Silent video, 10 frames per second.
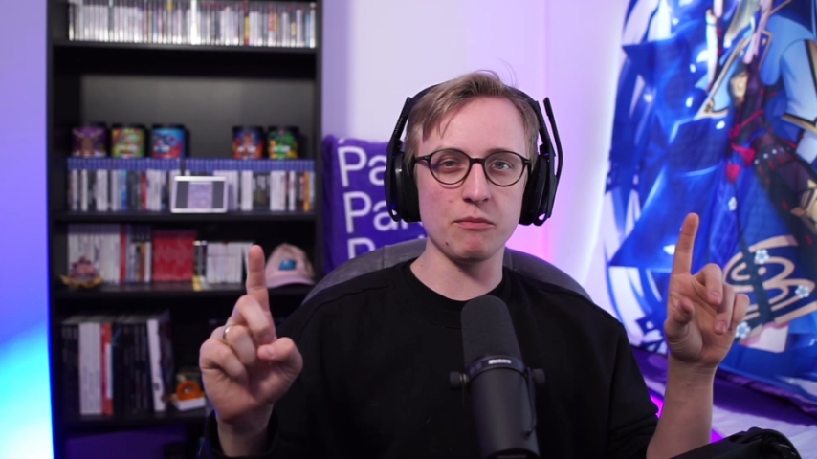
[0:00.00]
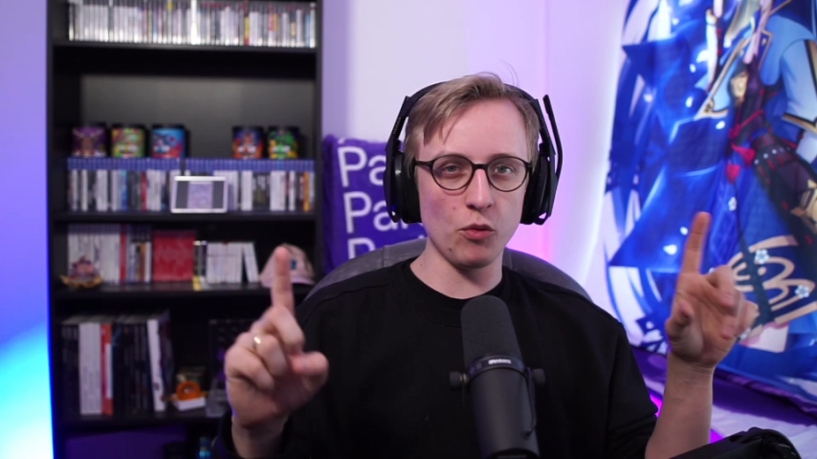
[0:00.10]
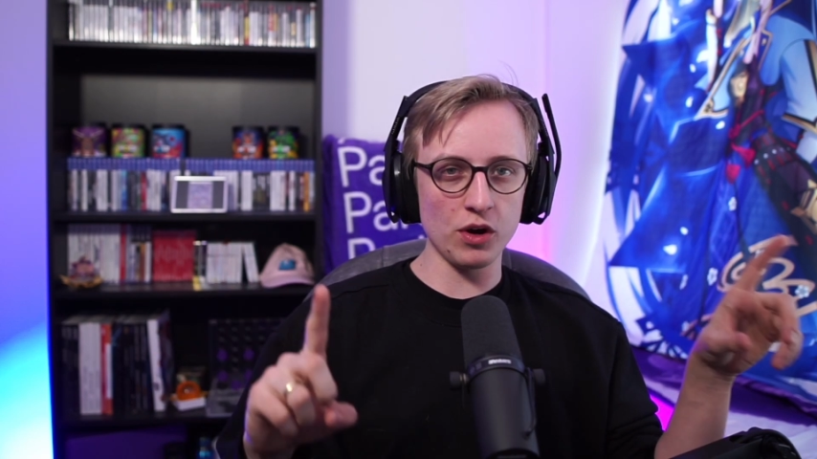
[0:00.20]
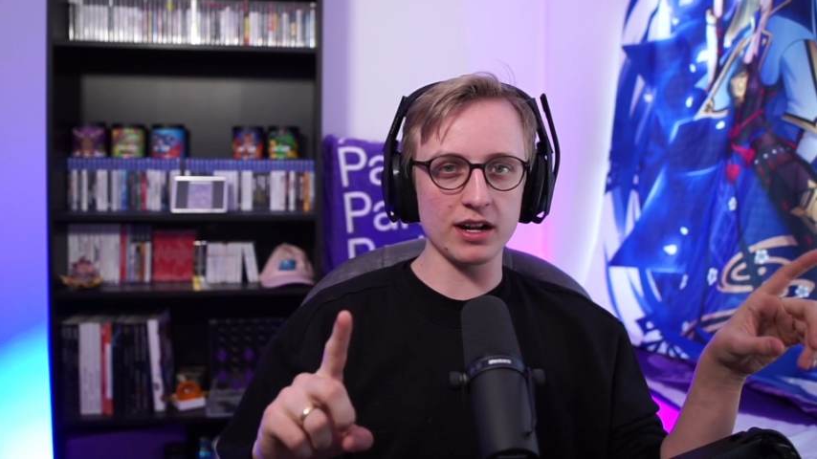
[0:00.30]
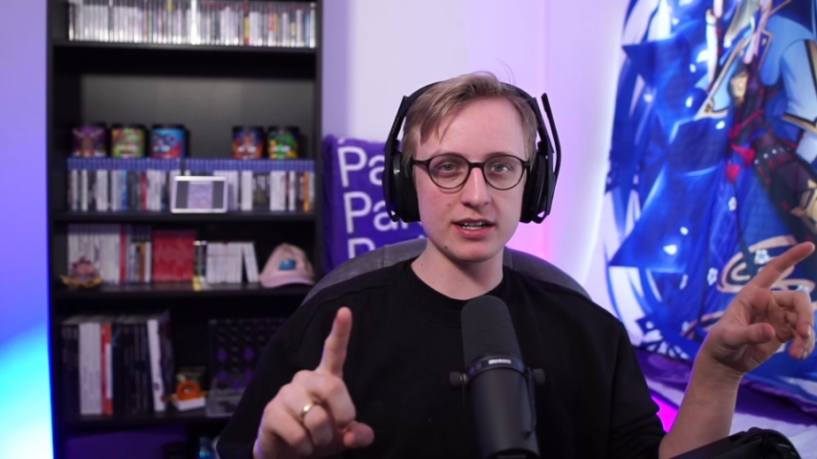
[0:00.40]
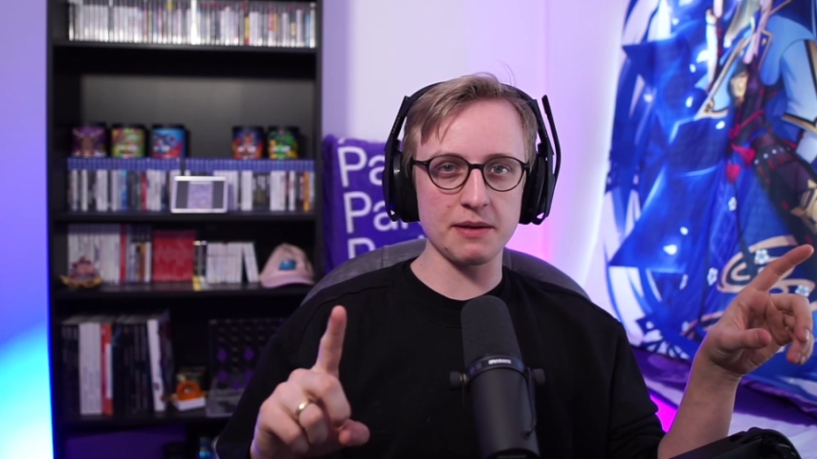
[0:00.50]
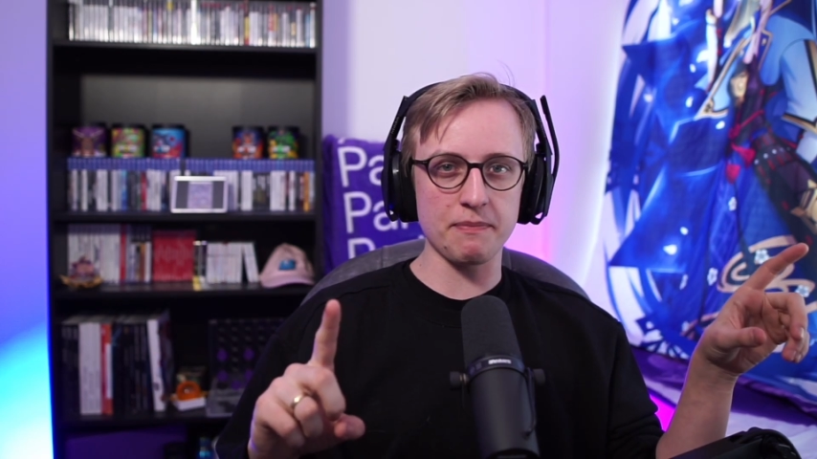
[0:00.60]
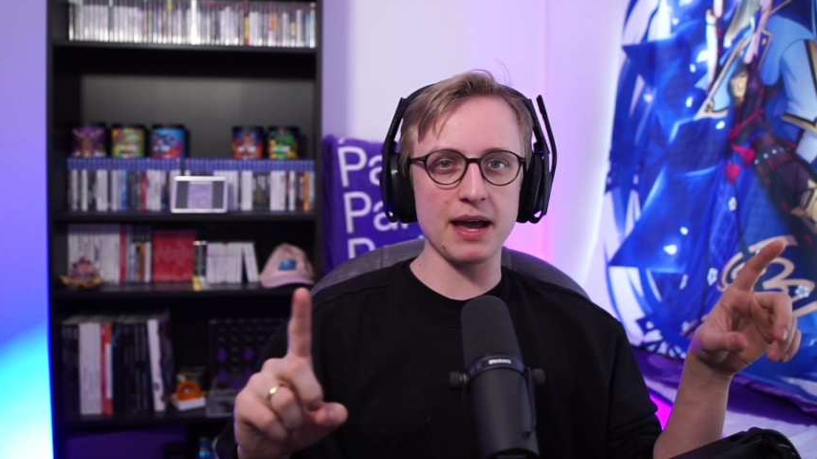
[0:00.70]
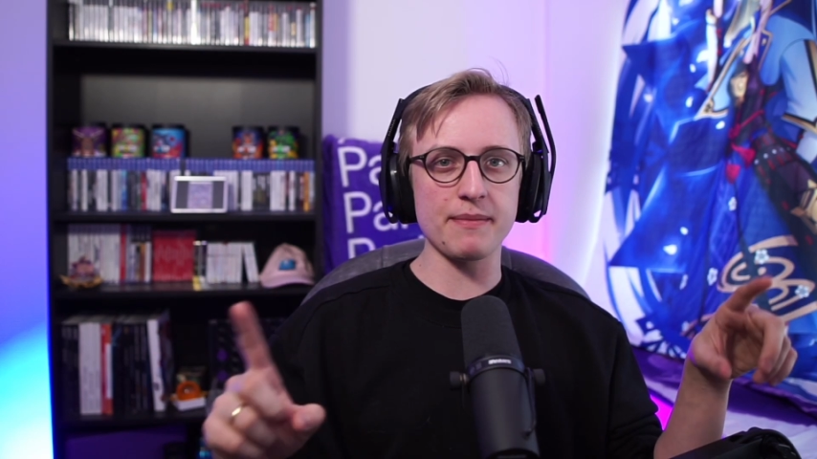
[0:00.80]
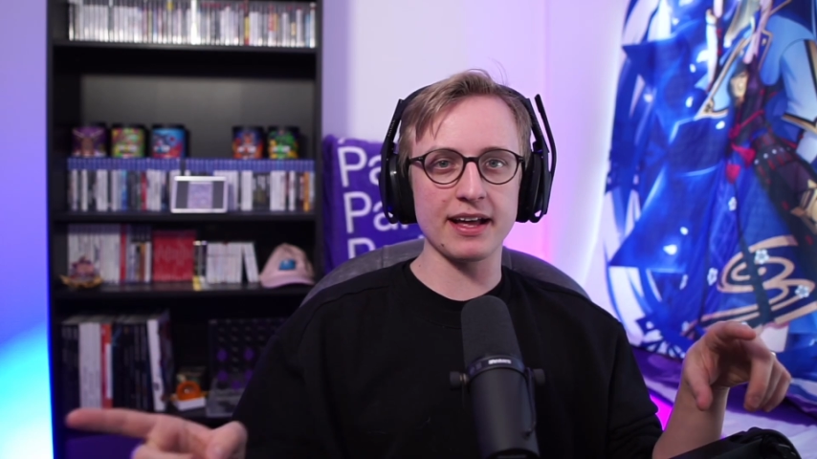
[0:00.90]
Monaten
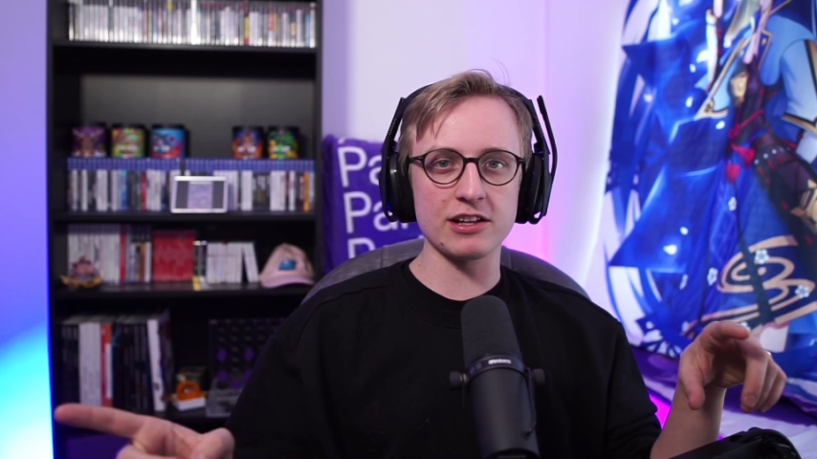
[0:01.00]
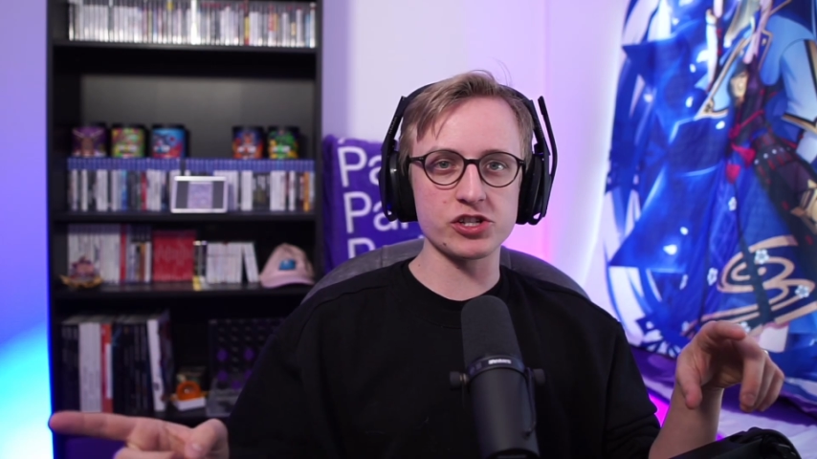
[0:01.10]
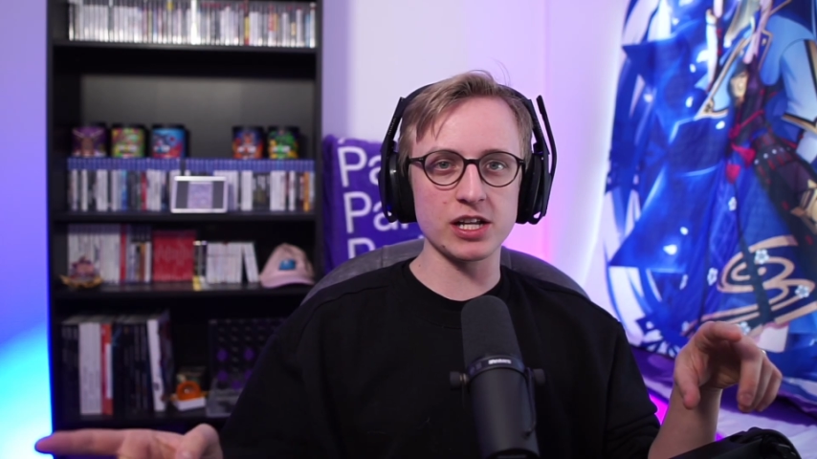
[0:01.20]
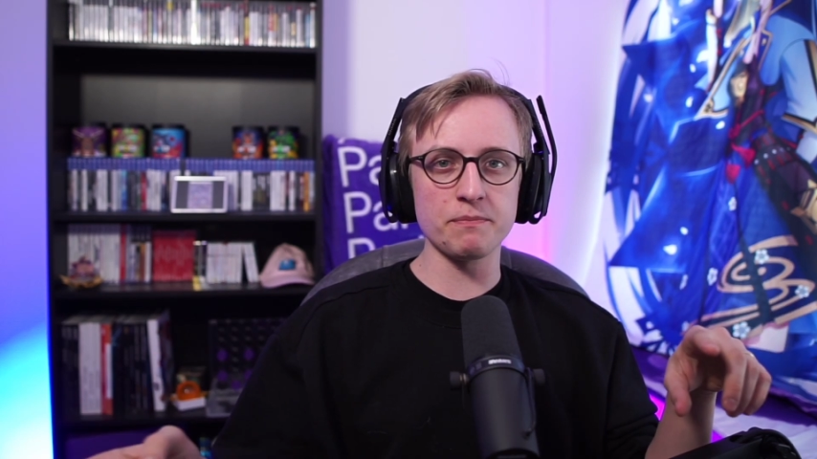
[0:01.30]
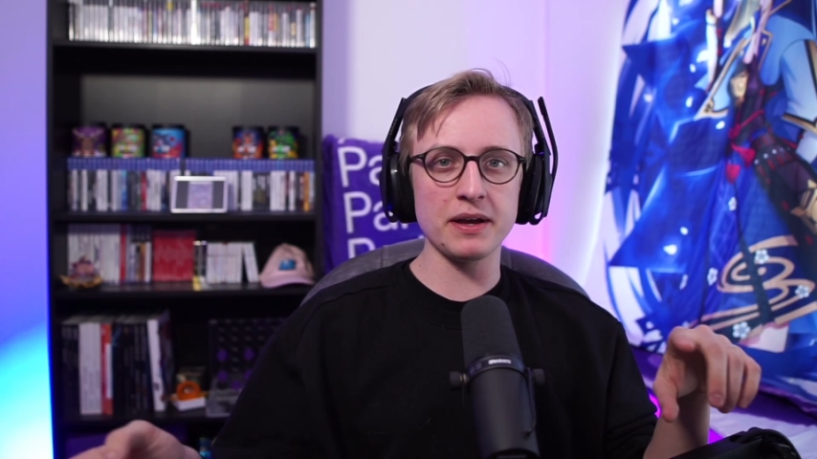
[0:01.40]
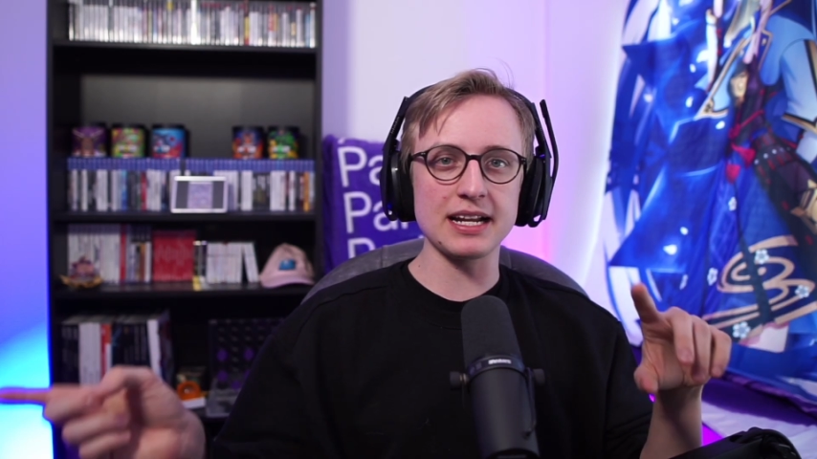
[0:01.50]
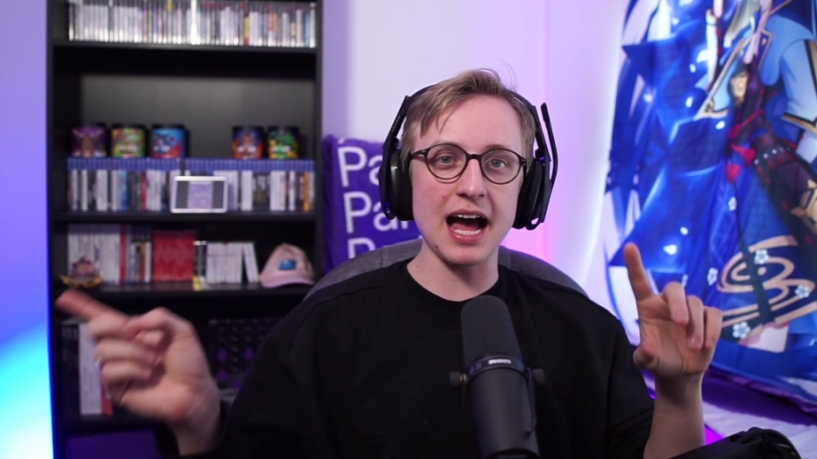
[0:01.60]
dabei bei Genshin Impact,